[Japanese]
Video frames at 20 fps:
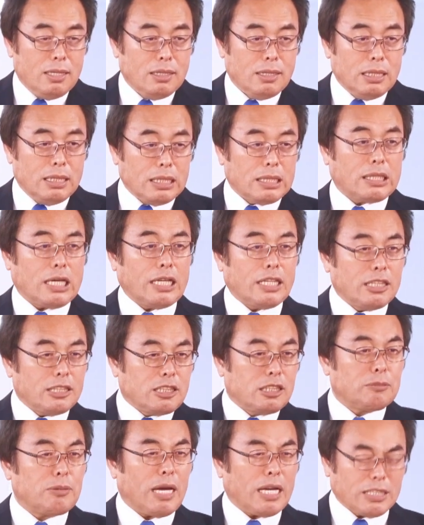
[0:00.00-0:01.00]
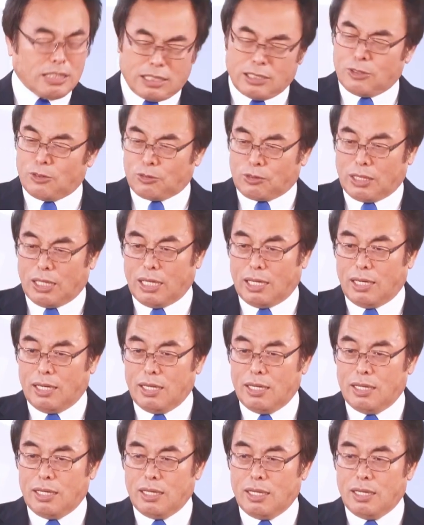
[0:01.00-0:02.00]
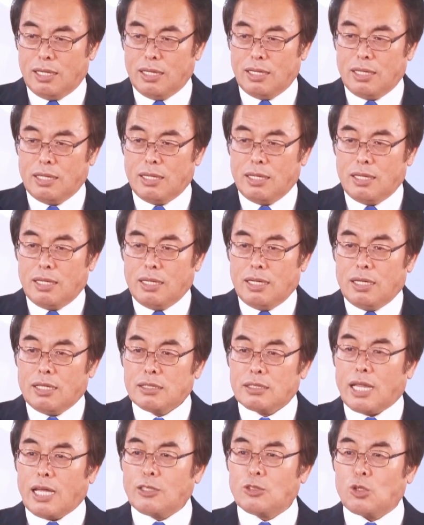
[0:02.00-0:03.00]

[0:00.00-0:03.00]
いかに素晴らしいのか天